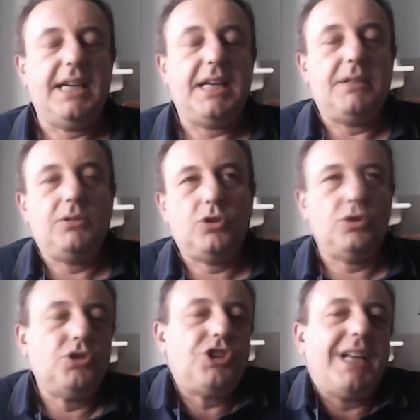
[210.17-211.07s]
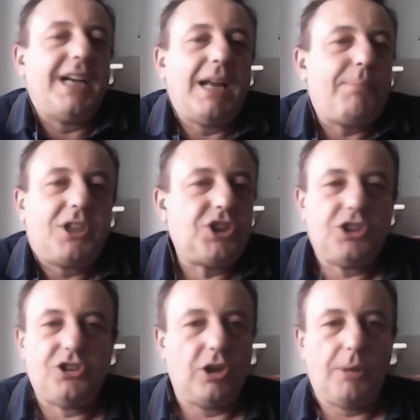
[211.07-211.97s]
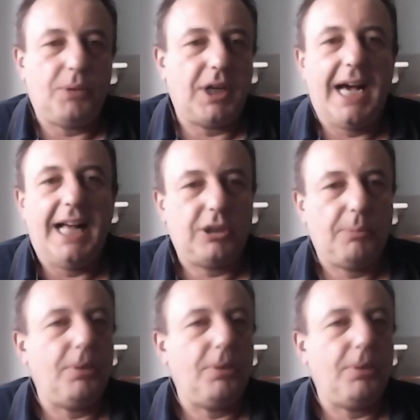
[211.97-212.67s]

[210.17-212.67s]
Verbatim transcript: E non, non c'era la percezione più che altro.